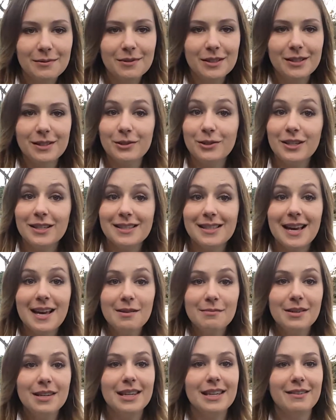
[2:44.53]
você já
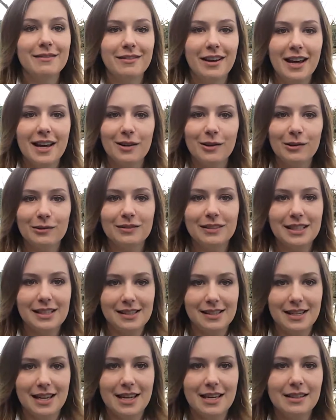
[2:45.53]
sabe que vai
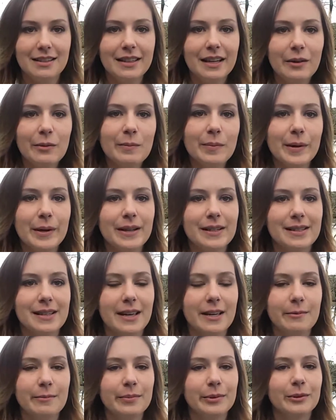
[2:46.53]
acontecer. Então, por
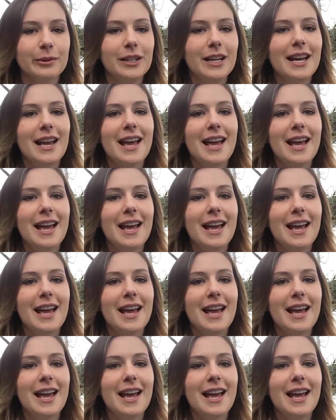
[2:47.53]
exemplo,